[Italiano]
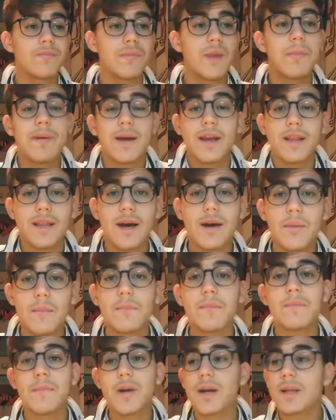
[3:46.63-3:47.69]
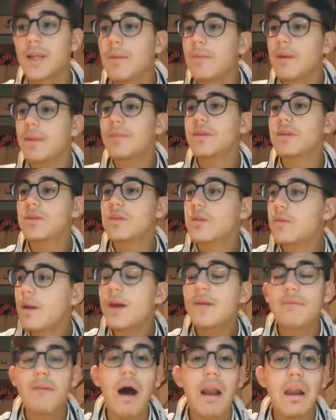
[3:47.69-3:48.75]
E Paquetà. Paquetà per me, secondo
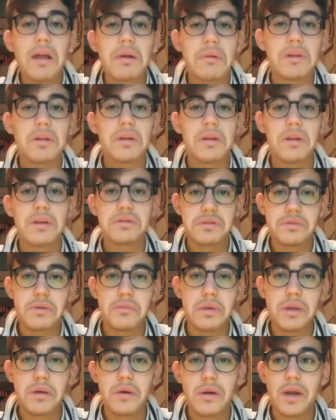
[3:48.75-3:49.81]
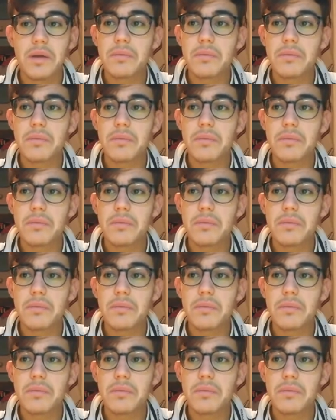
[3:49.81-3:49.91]
me vale quei 35 milioni,